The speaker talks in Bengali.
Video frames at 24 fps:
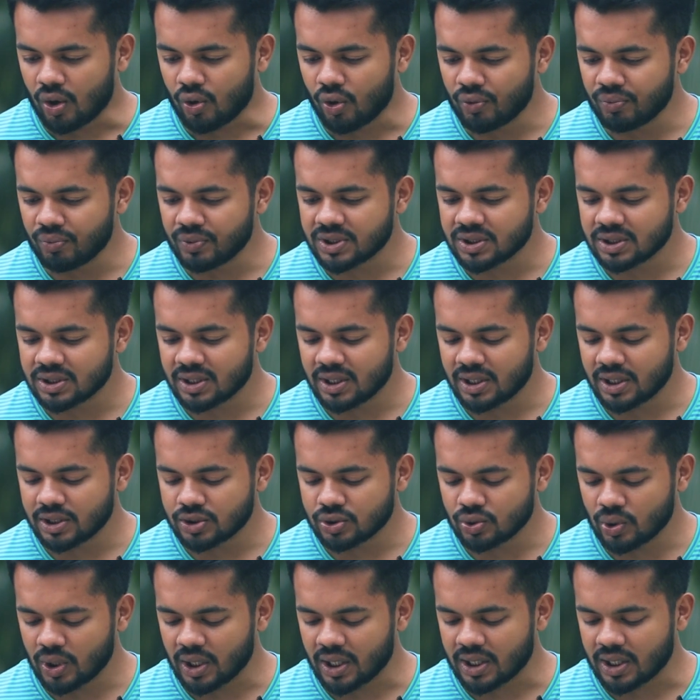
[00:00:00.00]
হোম স্ক্রিনে
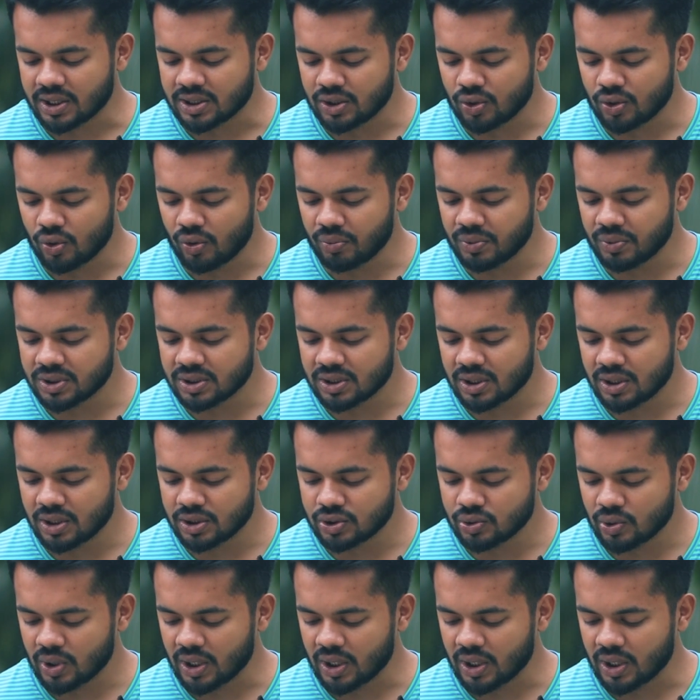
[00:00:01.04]
চলে আসি হোম স্ক্রিনে